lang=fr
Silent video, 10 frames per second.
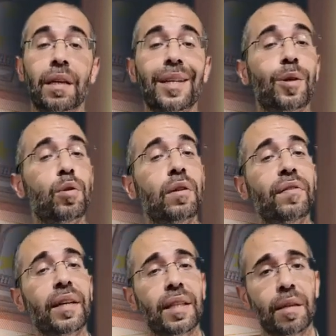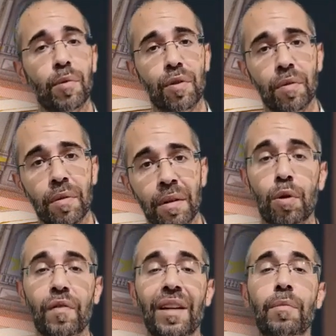Qu'est-ce que tu fais avec cette émotion Est-ce
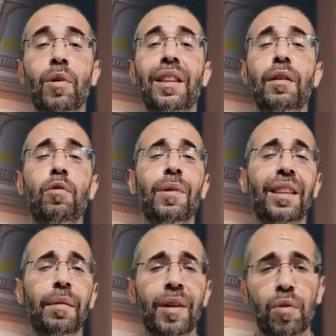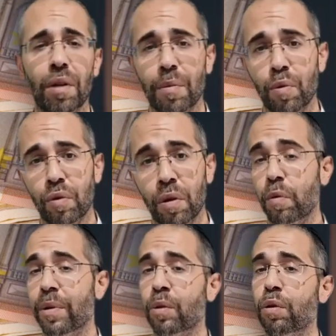que tu viens lui mettre, la main sur la bouche
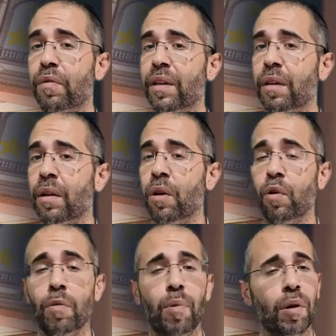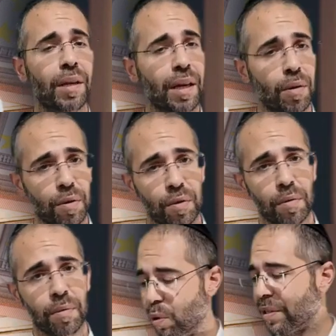ou bien tu viens lui porter
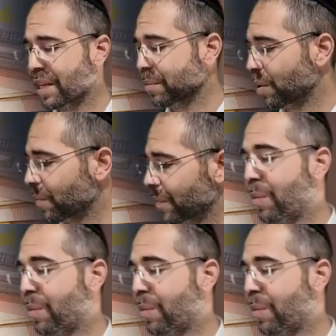attention Deuxièmement,